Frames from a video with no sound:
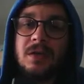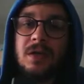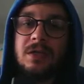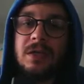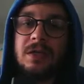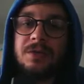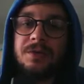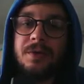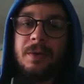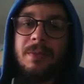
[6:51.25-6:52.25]
e dietro
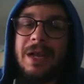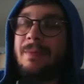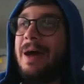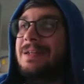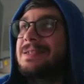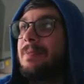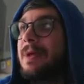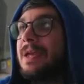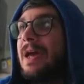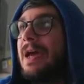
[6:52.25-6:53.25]
una bella mazza
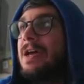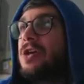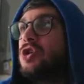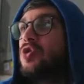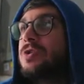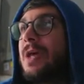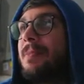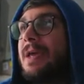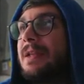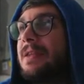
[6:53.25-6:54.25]
perché
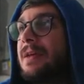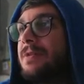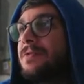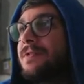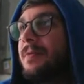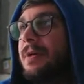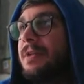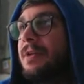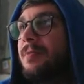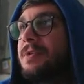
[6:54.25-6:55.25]
giustamente,
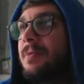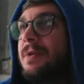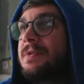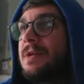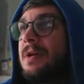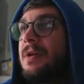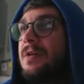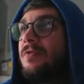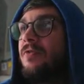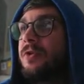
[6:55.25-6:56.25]
giustamente non possiamo essere
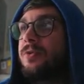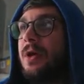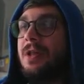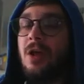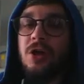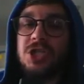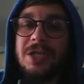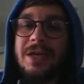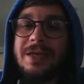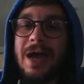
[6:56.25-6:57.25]
fortunati, no, c'è
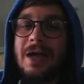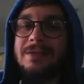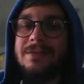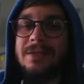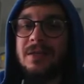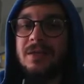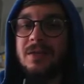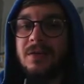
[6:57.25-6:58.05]
Dianzi.